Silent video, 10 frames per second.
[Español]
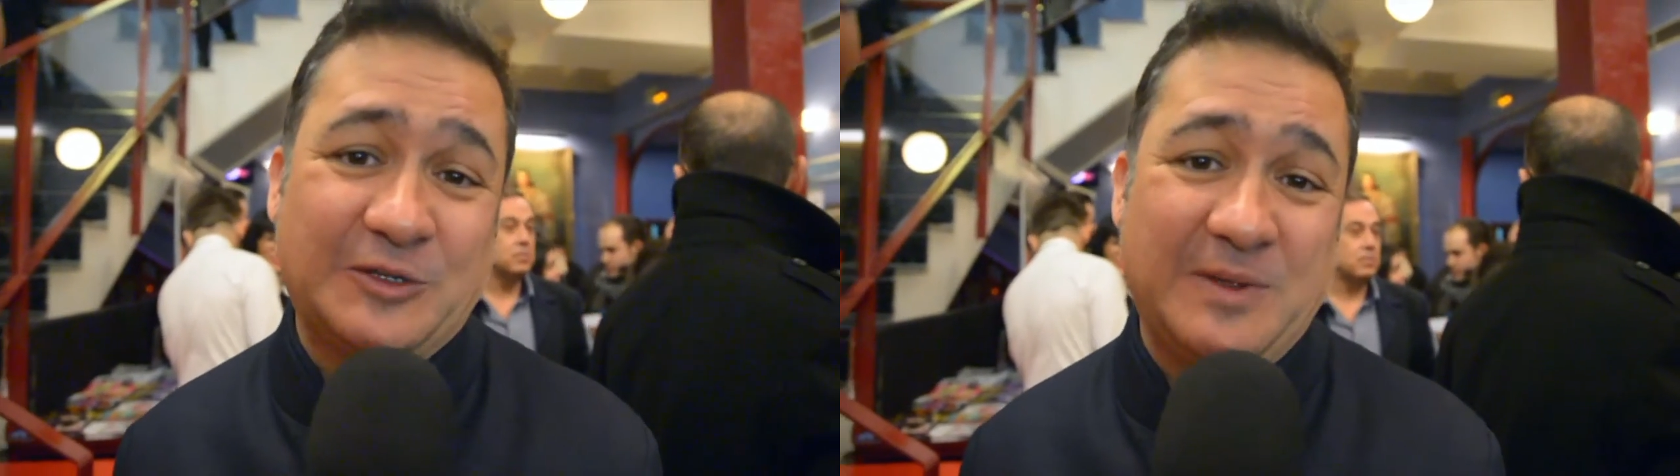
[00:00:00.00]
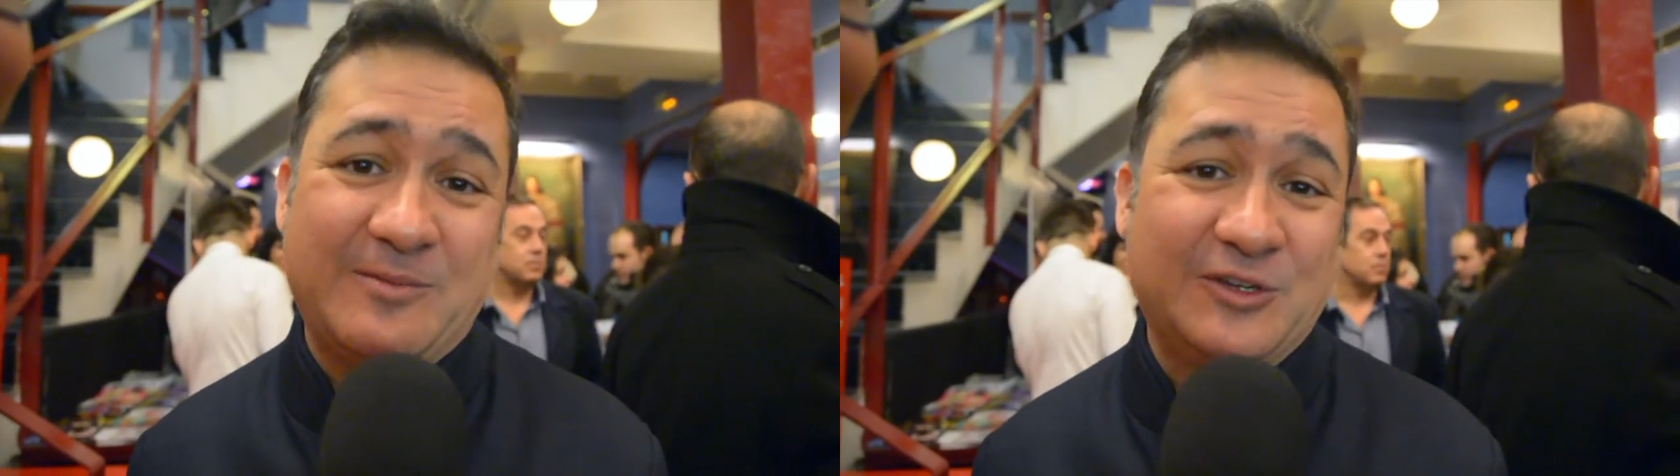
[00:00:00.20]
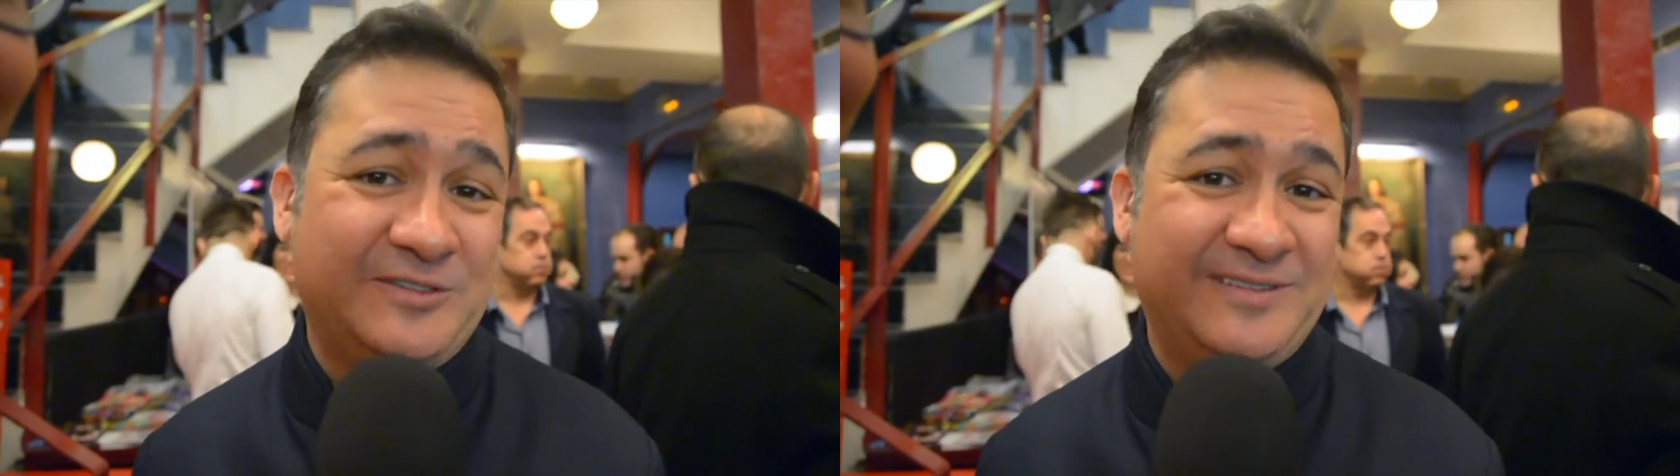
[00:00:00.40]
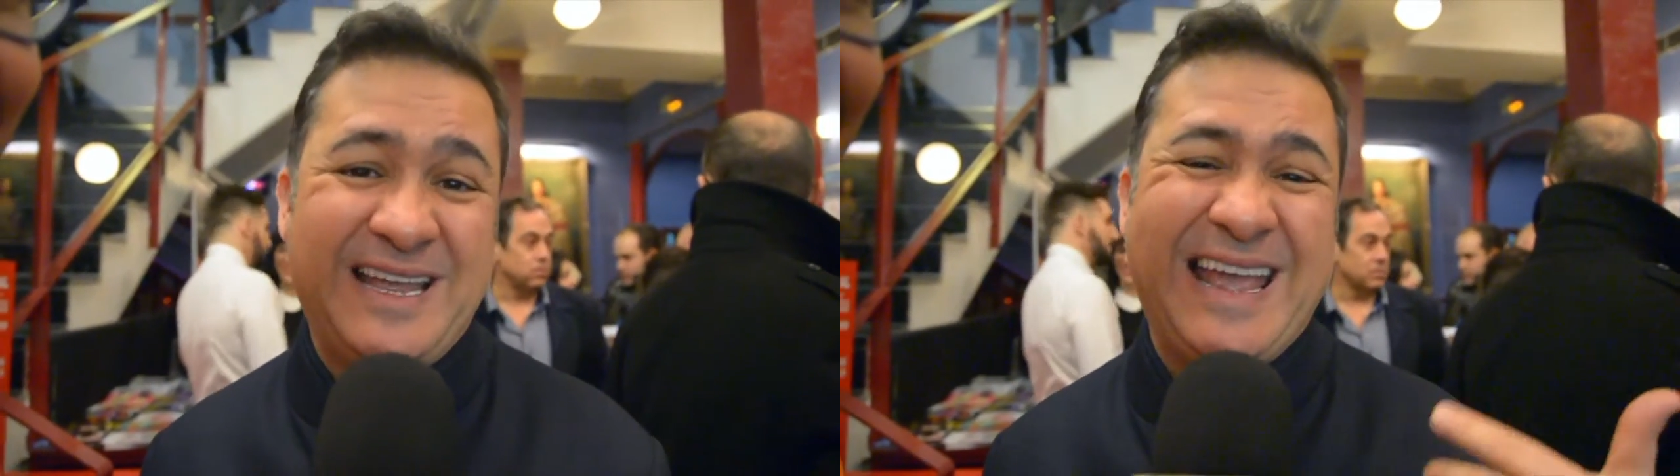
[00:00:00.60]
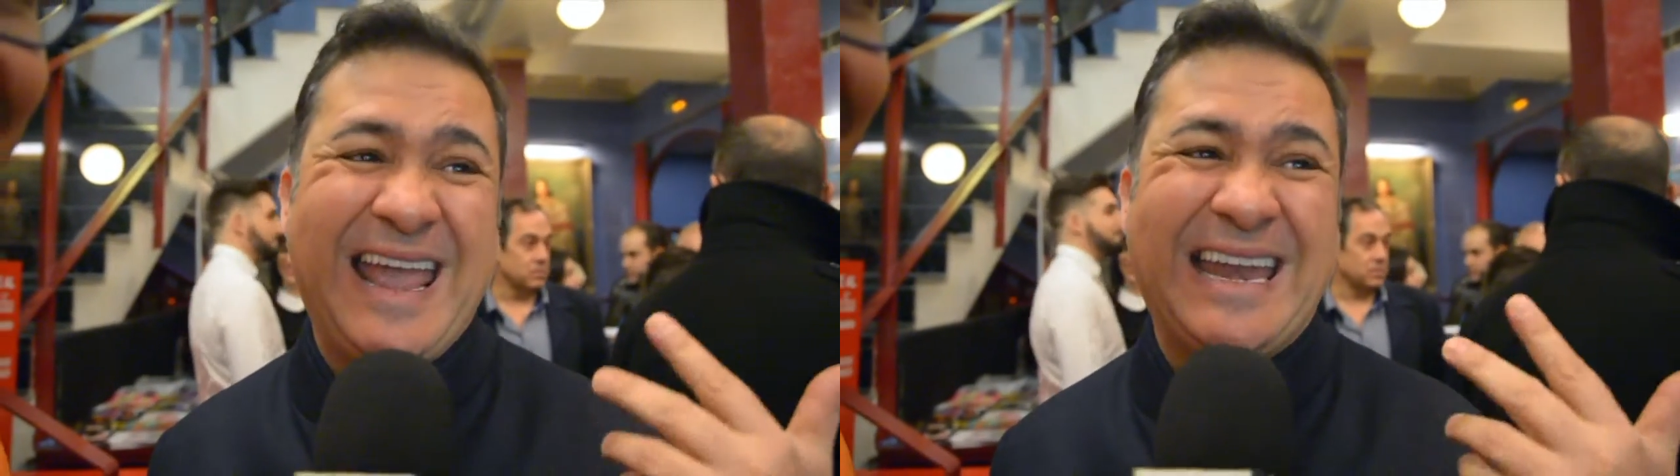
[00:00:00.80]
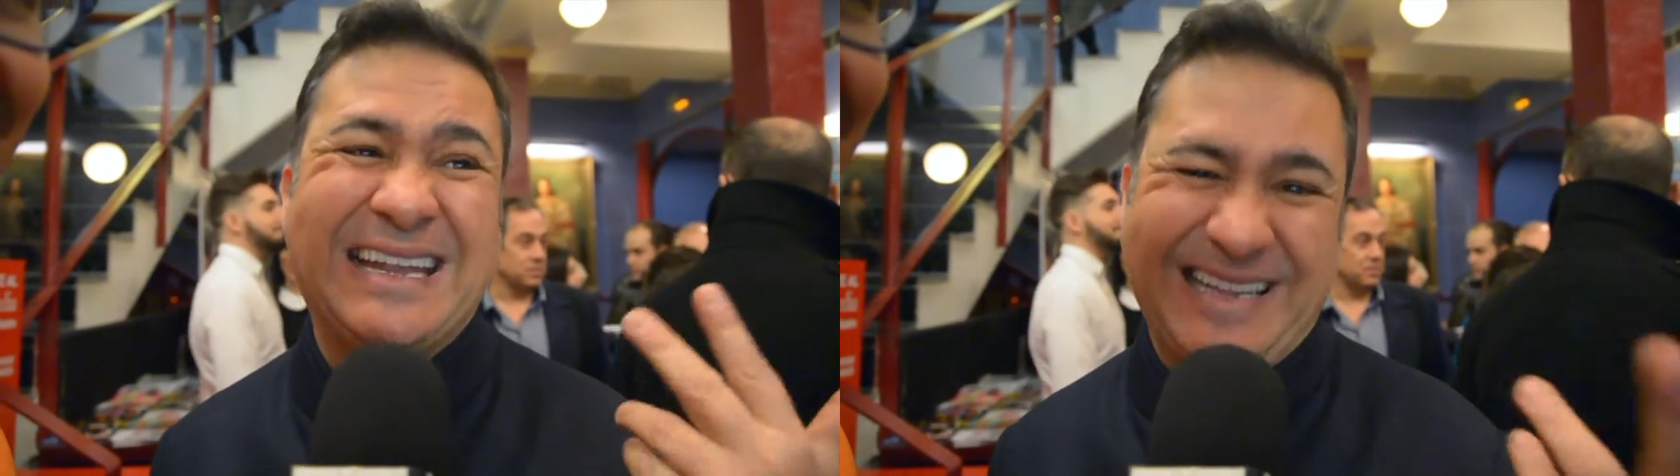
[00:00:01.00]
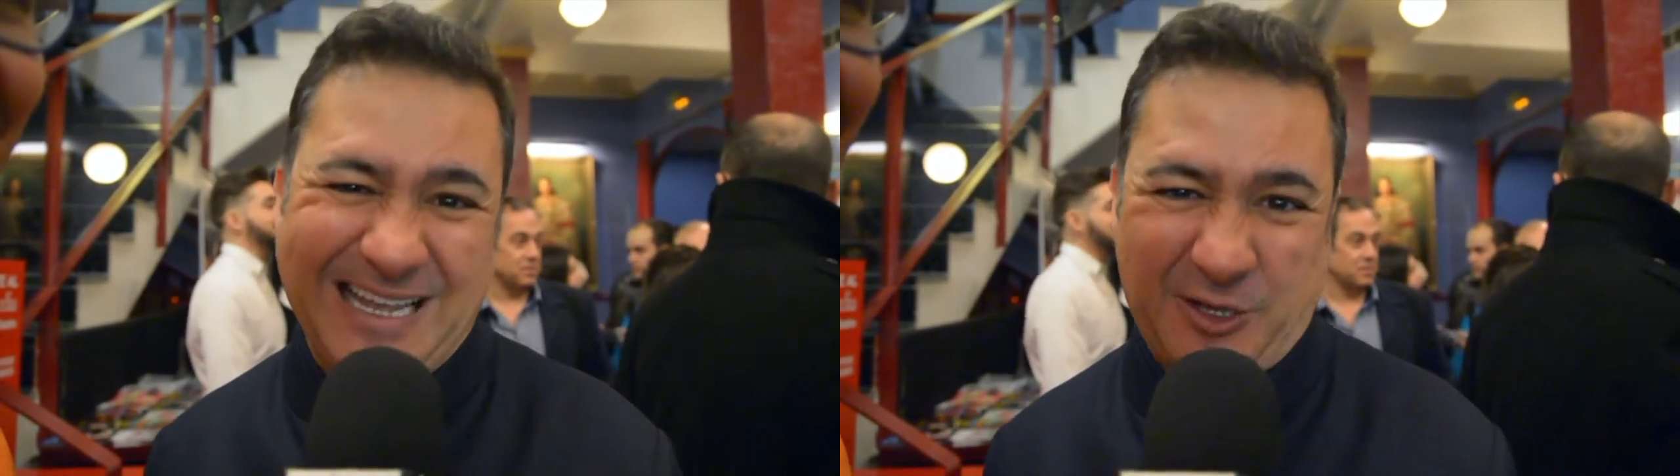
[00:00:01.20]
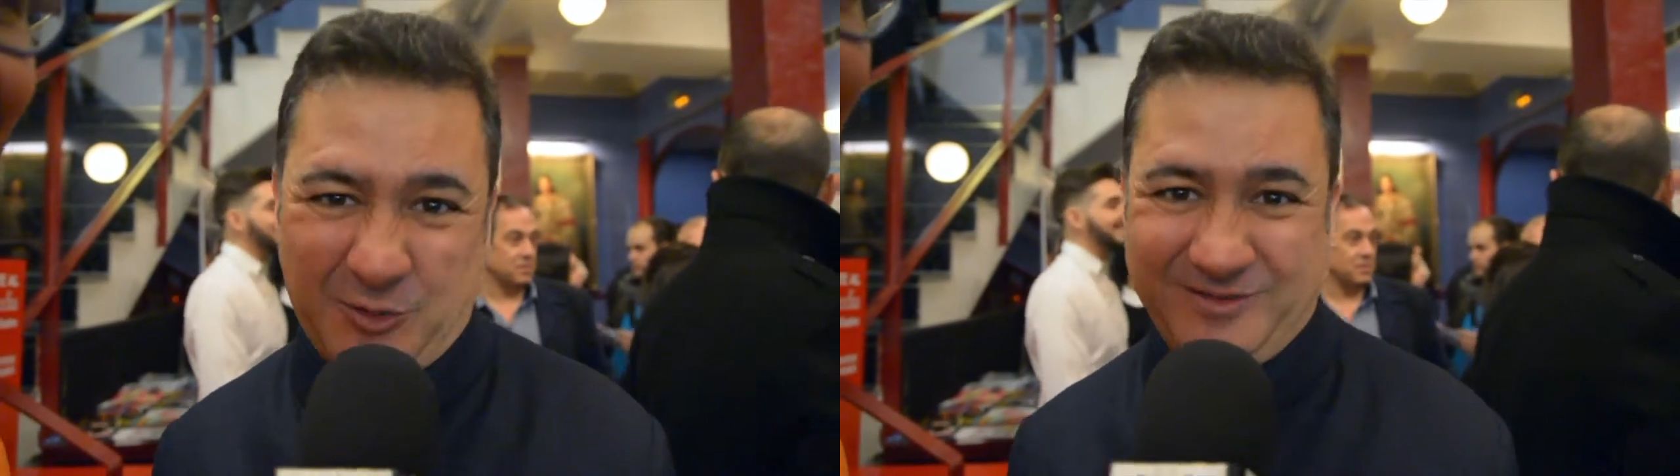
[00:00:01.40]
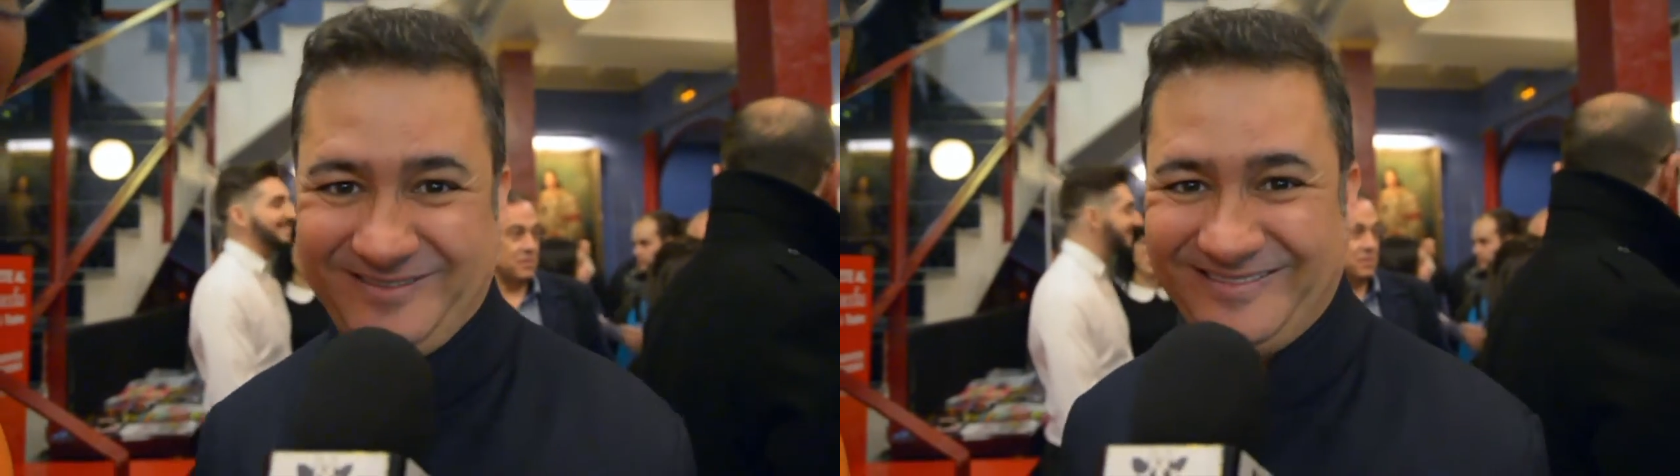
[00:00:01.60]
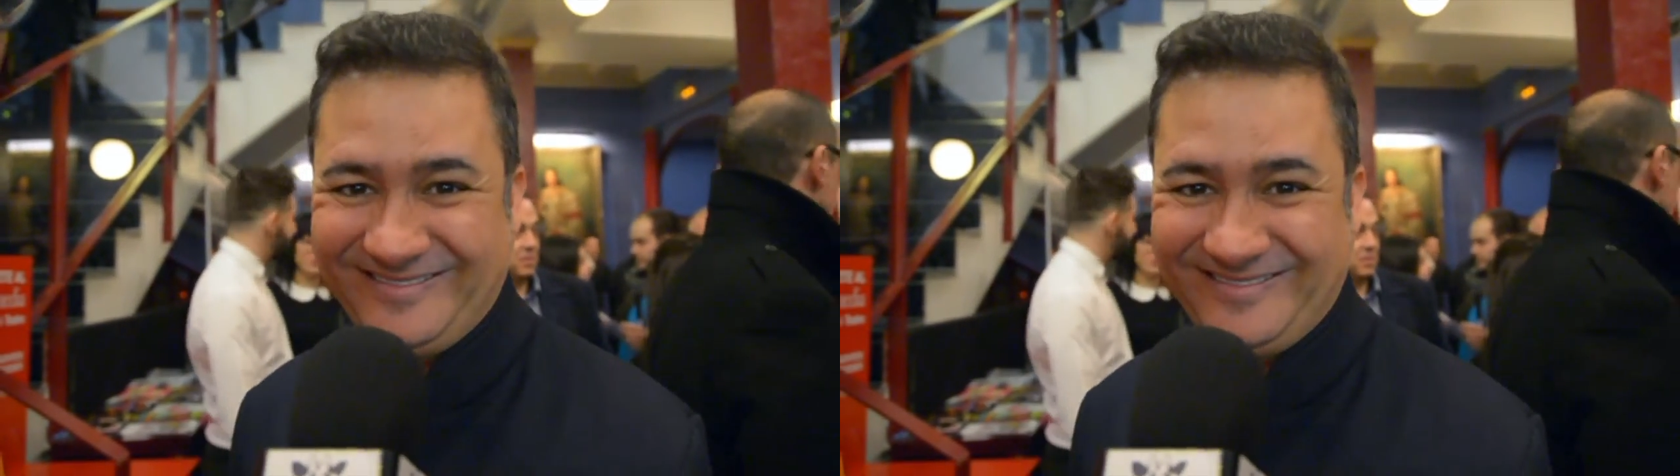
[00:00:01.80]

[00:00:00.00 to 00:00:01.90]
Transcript: vemos en el teatro.